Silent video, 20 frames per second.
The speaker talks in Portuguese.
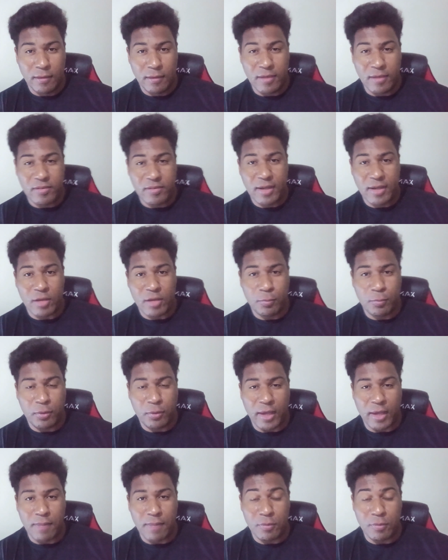Nesse caso,
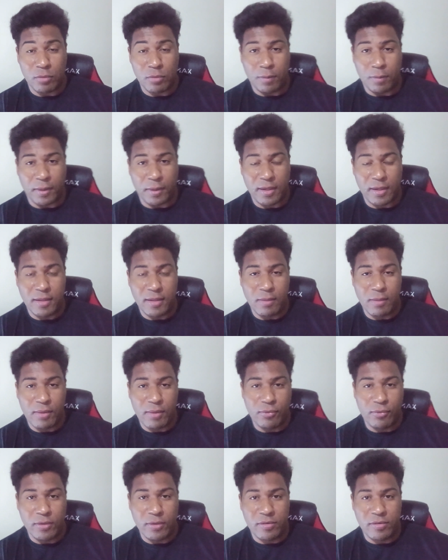porém, pessoal, para quem tem o
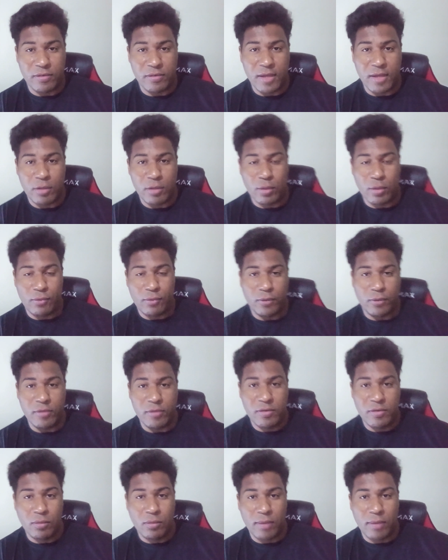iPhone 6 ou
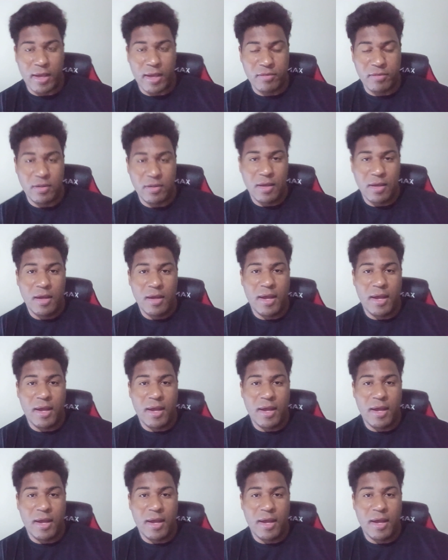iPhone 5S,